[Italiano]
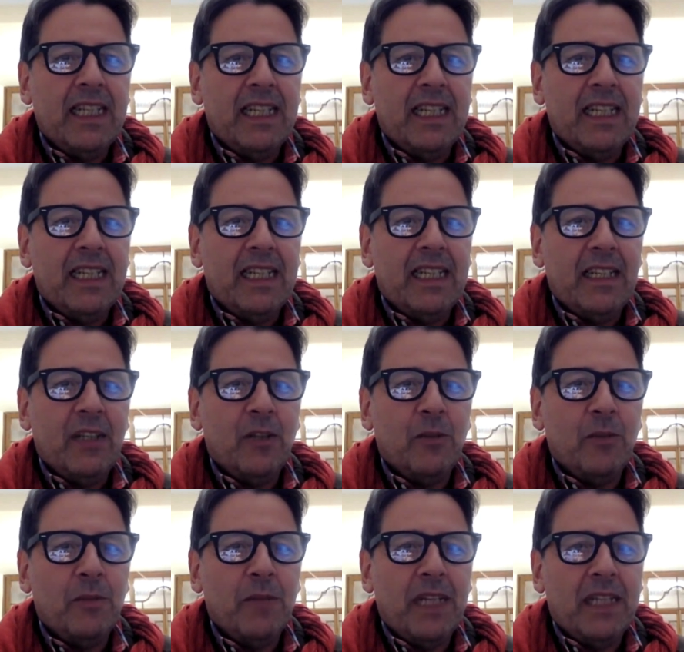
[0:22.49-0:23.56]
E
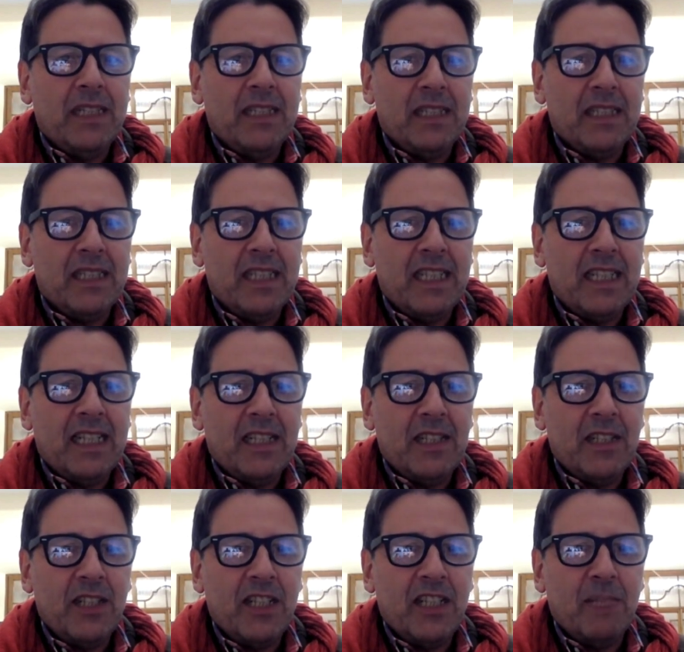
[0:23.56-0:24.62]
con me
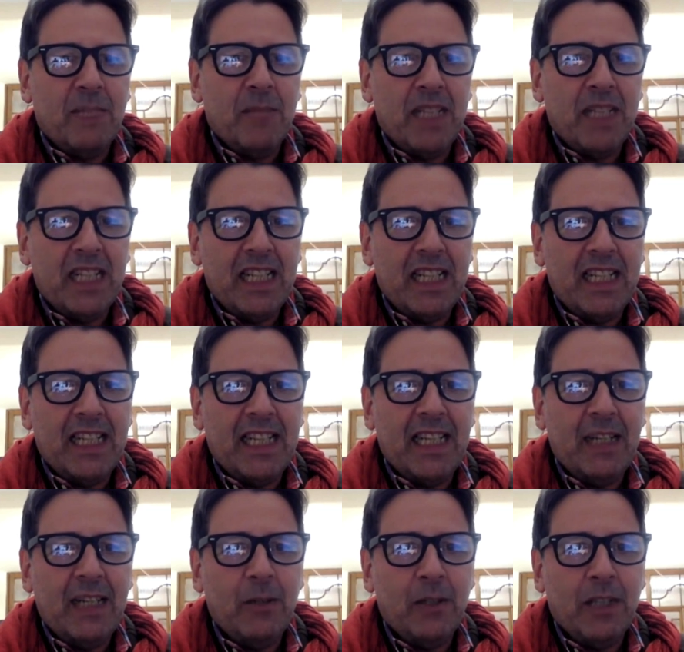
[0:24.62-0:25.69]
stasera c'è Maria
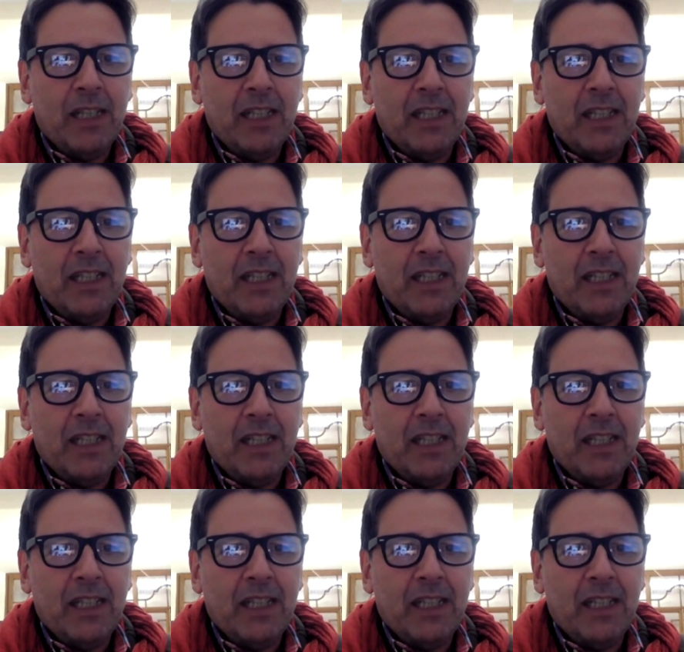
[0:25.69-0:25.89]
Ganeo,